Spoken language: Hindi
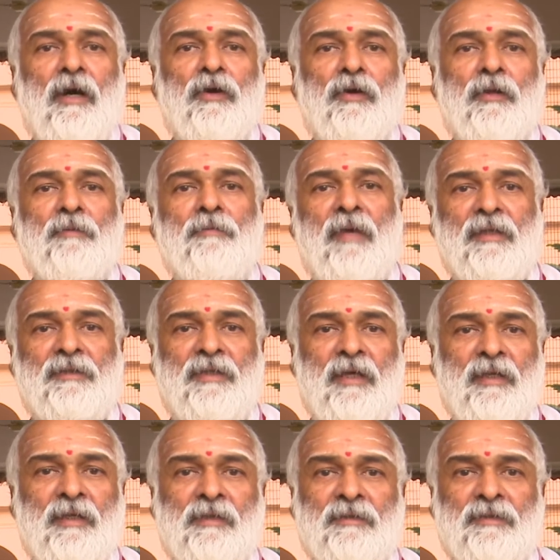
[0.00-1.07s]
और
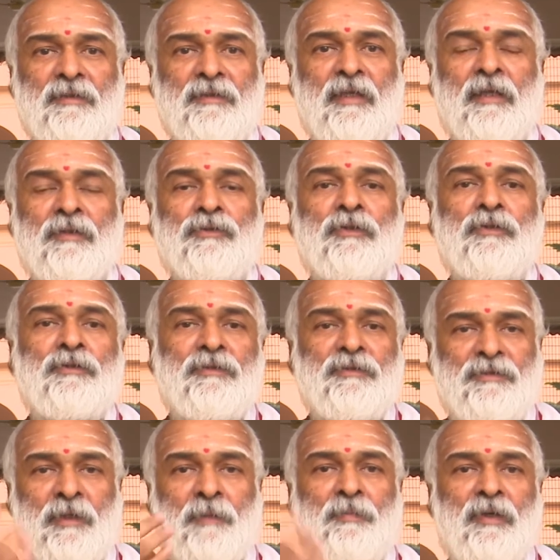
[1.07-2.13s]
माध्यान्ह संध्या तो
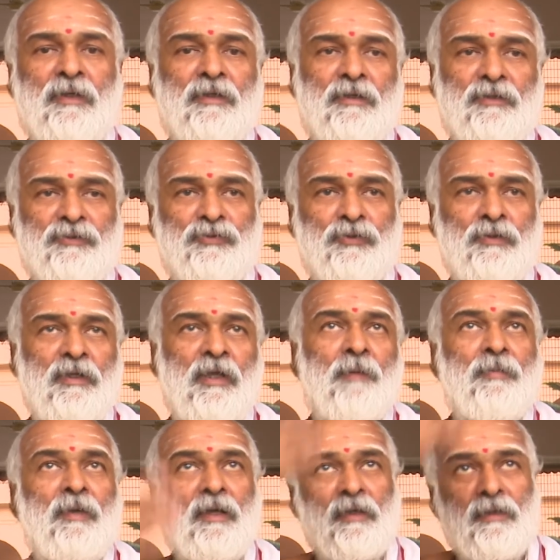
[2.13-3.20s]
जब सूर्य
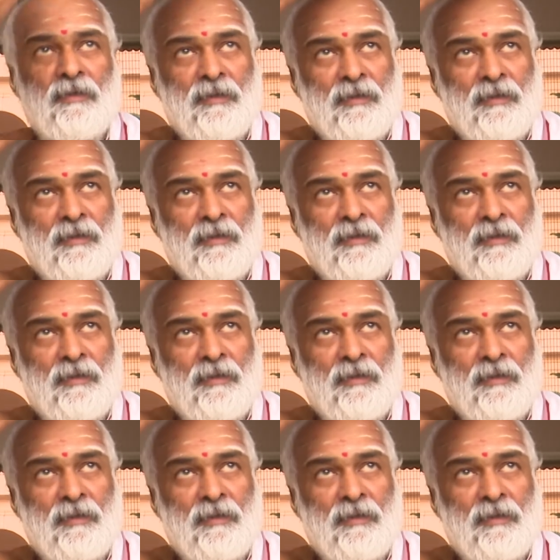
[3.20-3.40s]
अपना